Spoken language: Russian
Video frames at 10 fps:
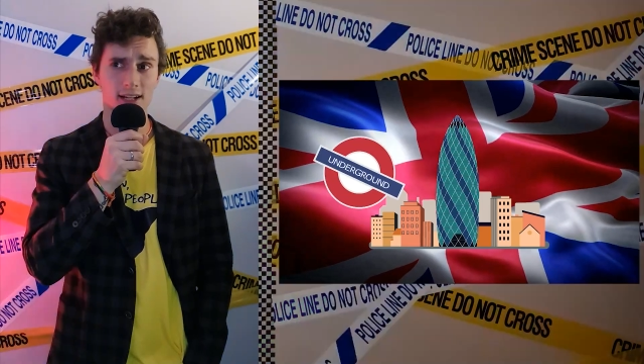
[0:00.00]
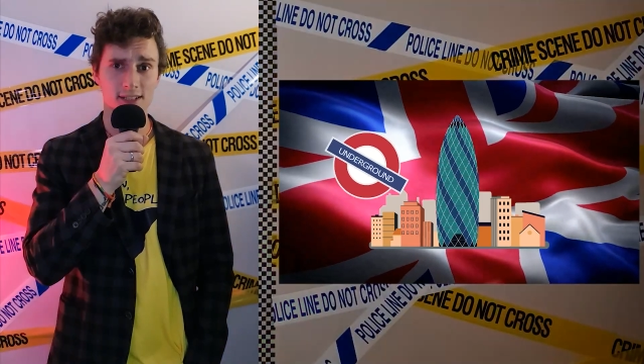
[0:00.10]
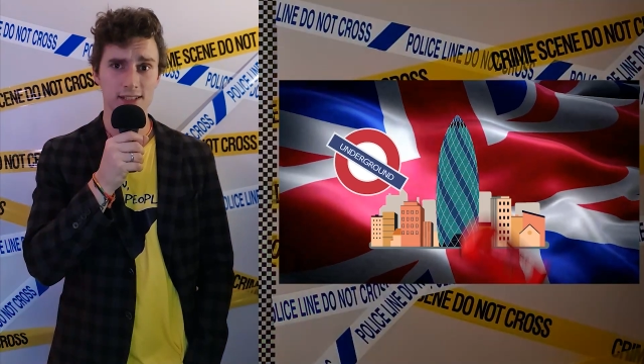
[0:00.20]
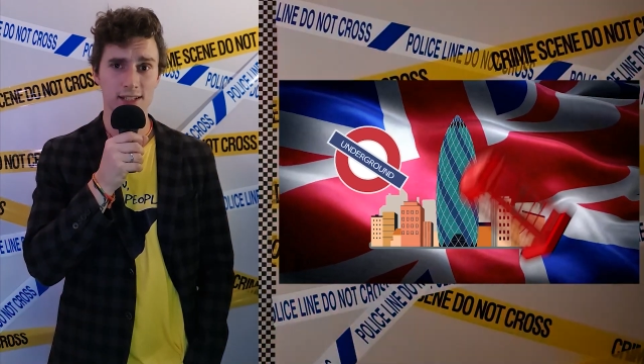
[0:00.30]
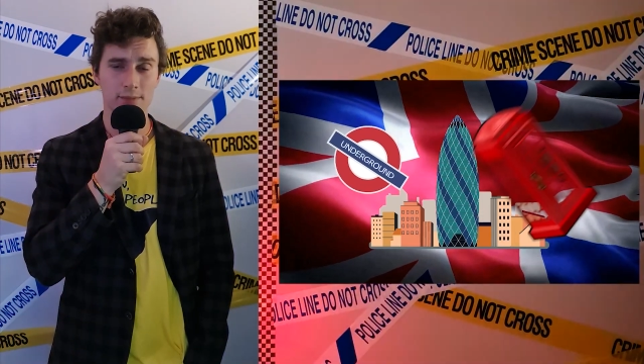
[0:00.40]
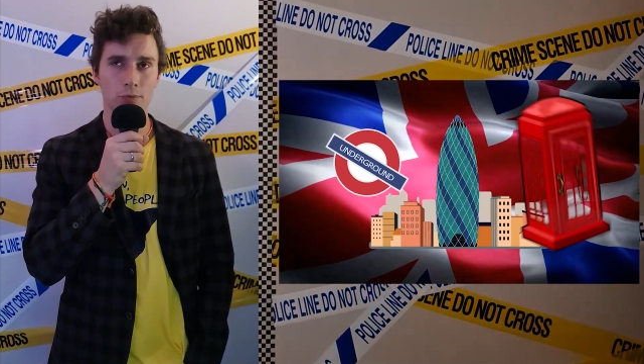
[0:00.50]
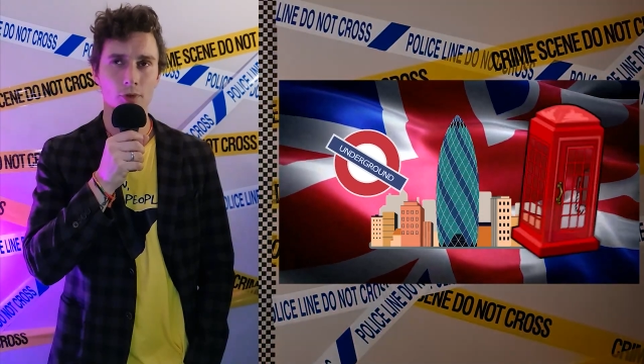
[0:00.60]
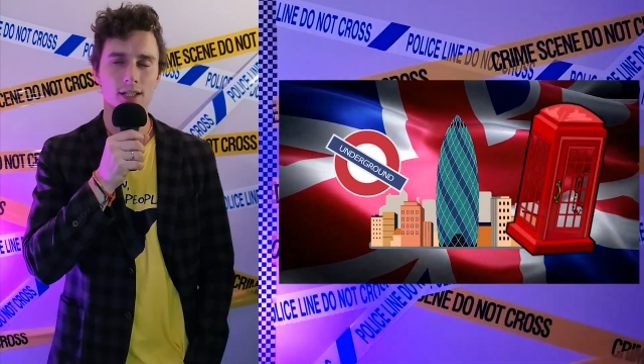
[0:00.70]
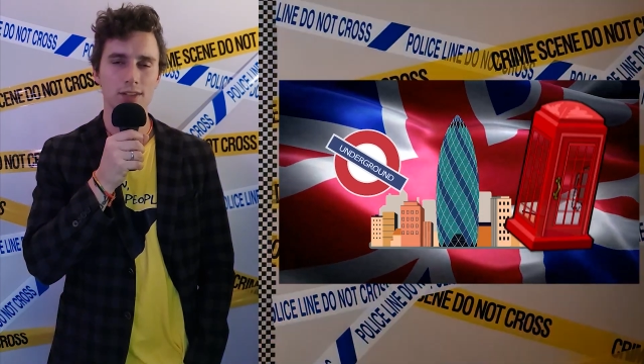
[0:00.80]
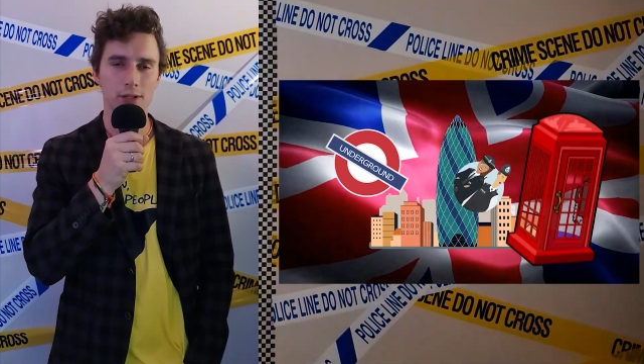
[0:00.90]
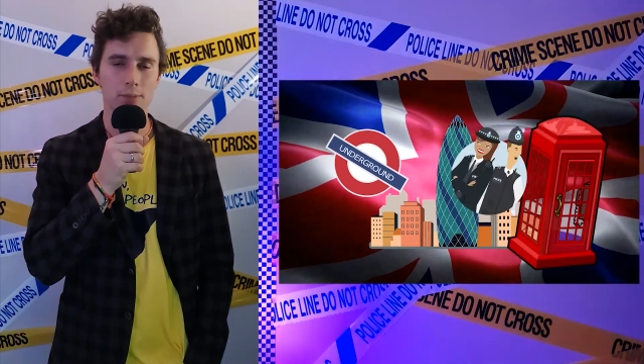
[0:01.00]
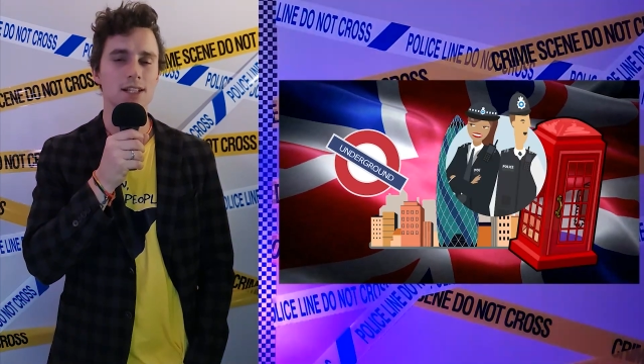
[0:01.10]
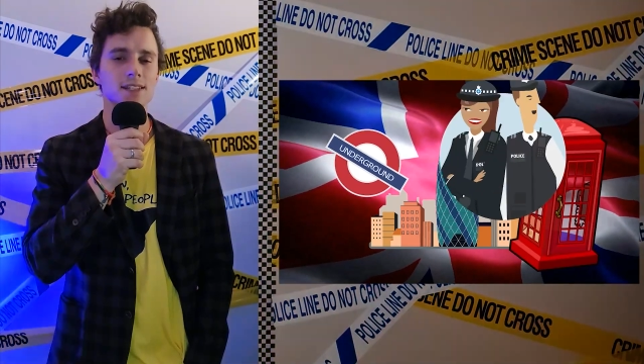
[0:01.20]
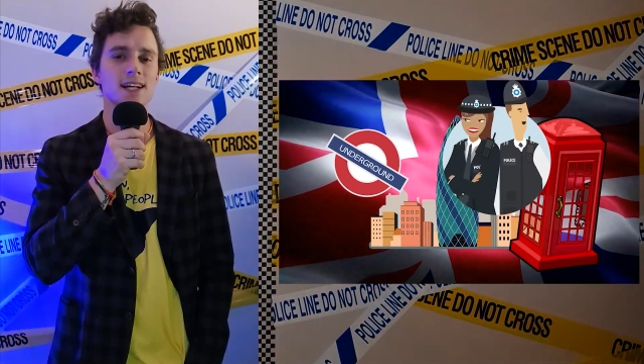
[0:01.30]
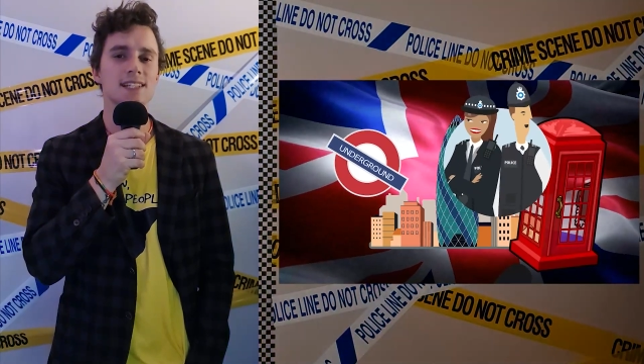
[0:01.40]
разное, ну как творим,
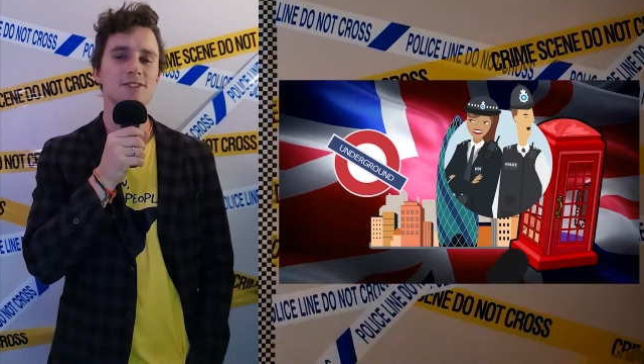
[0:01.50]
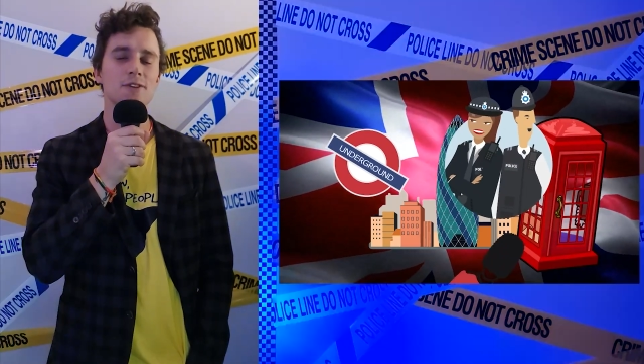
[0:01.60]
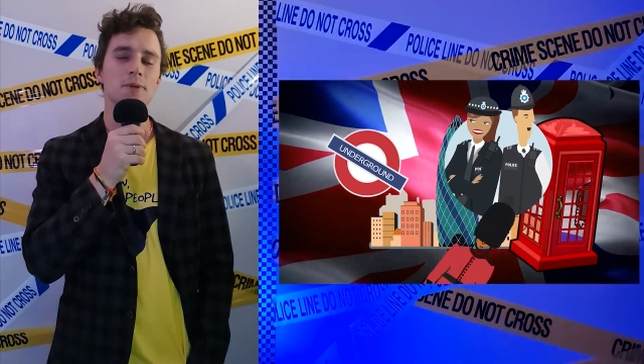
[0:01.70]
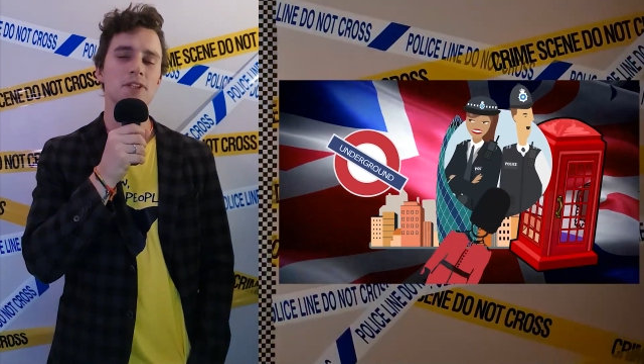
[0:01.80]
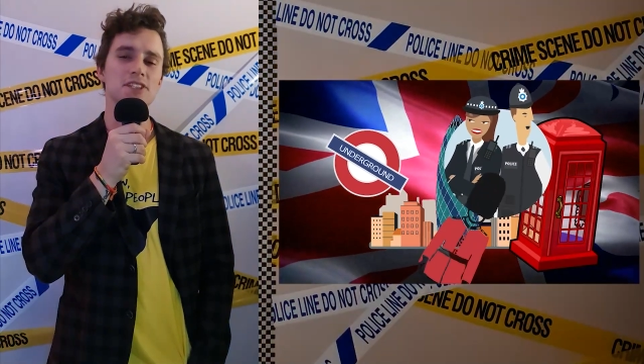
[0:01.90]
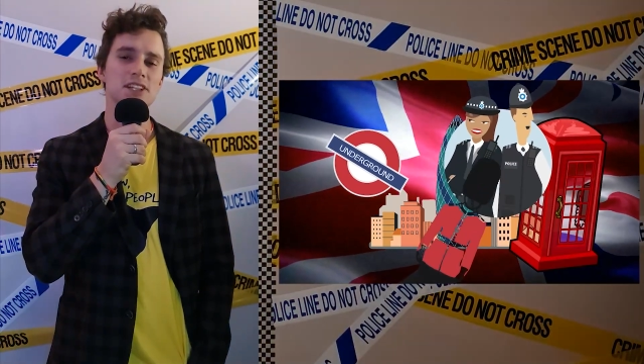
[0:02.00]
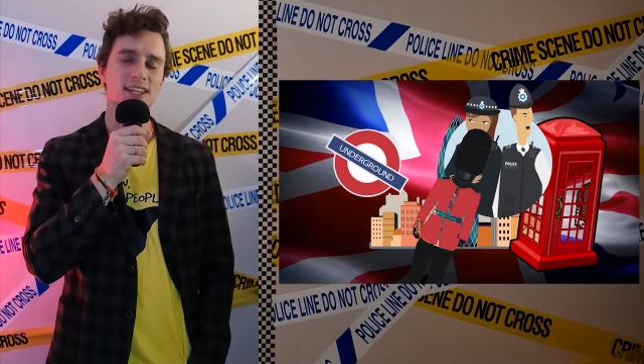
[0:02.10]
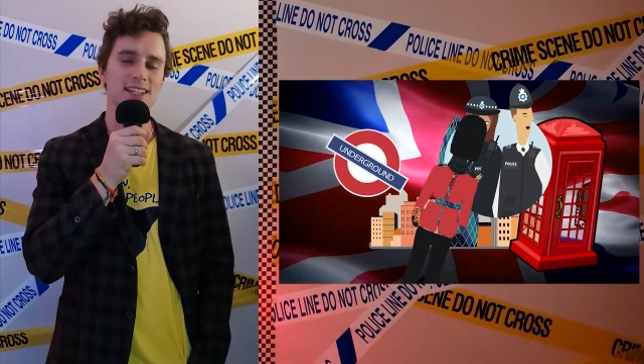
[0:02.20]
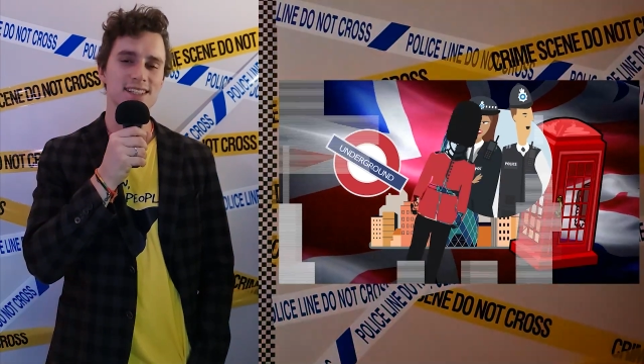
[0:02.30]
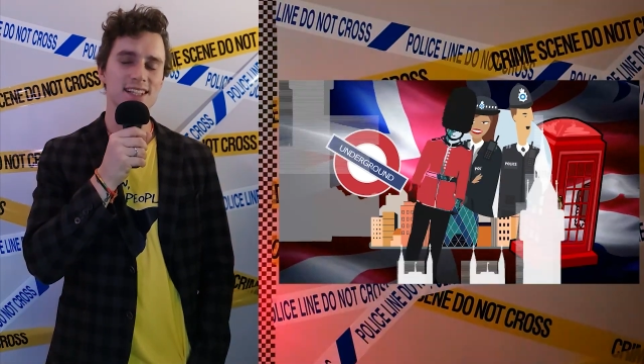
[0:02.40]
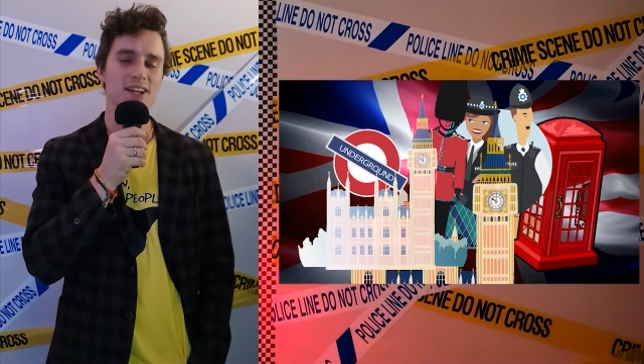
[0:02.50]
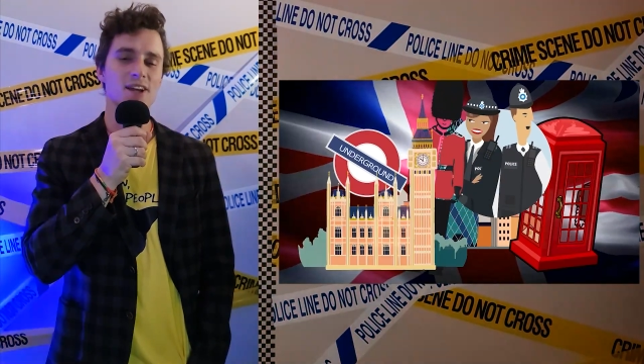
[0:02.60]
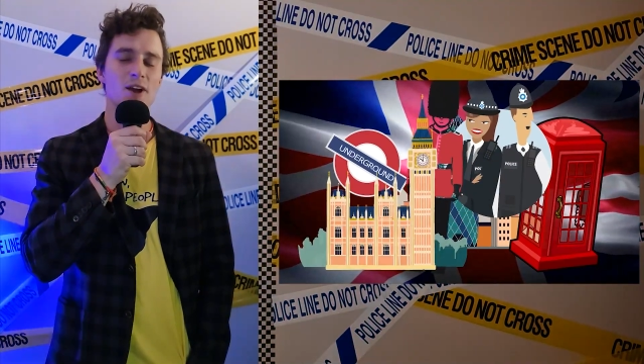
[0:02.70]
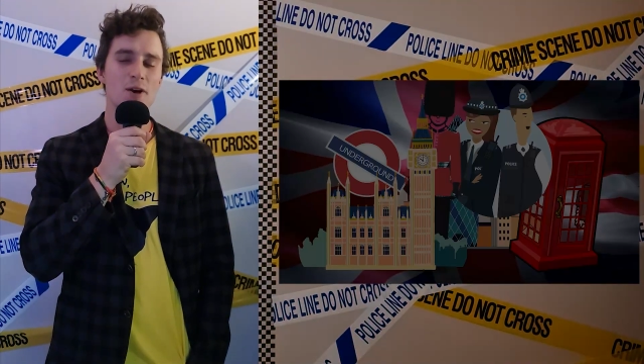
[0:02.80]
рассказываем интересное